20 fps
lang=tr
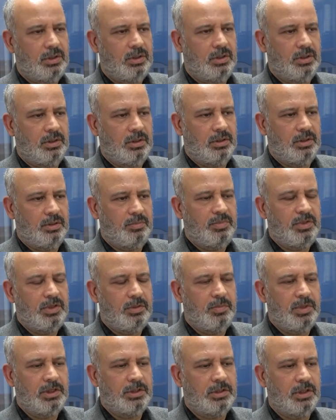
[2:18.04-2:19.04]
Ee, bir
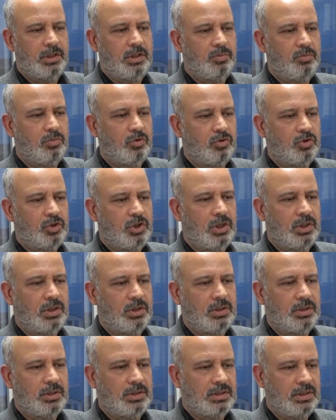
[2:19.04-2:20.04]
metreyi
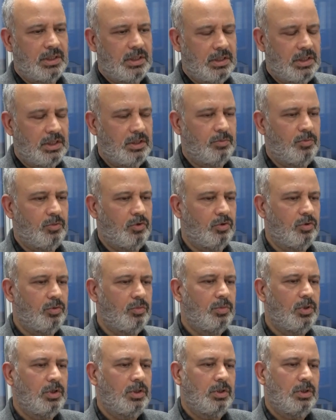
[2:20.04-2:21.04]
bulacağını
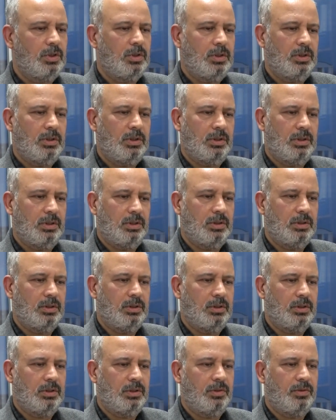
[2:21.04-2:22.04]
zannetmiyorum. Ee,
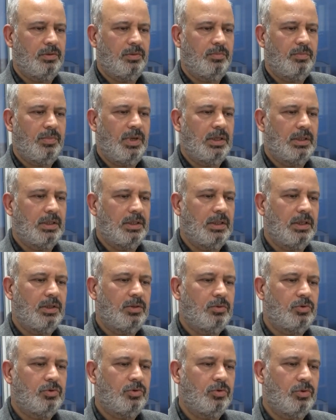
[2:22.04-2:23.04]
belki
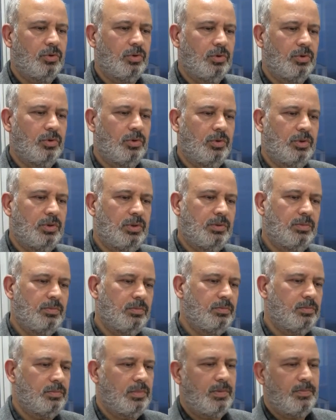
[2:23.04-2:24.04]
de
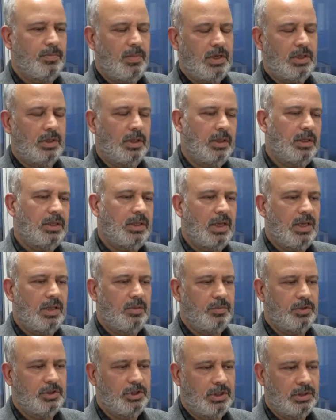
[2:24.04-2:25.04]
e, meydana
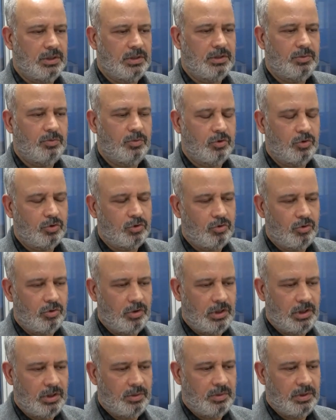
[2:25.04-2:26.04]
gelmeyecektir. Bunu
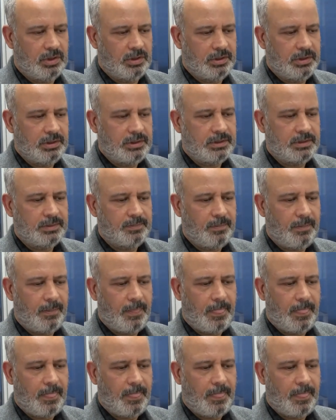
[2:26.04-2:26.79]
söyleyebiliriz.